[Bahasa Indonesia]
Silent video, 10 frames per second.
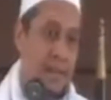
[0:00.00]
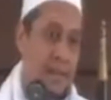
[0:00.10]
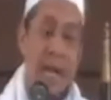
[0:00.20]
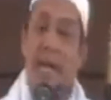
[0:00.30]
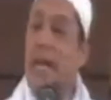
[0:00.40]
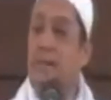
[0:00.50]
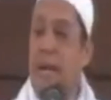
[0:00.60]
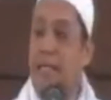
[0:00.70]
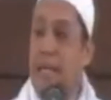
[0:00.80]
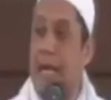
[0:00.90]
Yang lain
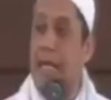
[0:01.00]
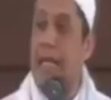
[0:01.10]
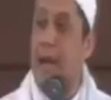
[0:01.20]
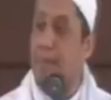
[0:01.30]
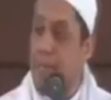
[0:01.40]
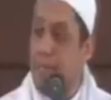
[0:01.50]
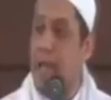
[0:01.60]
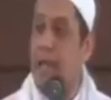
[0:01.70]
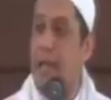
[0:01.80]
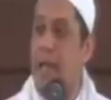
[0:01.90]
mengatakan kami
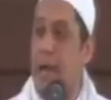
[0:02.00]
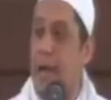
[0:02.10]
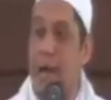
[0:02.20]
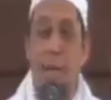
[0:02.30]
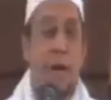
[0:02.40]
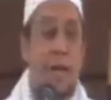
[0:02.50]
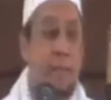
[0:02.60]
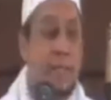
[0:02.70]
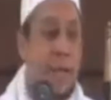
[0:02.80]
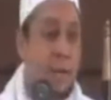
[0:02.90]
telah kehilangan Amr
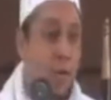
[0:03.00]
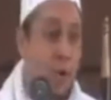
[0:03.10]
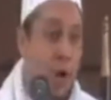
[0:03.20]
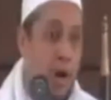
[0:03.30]
ibn Jamuh.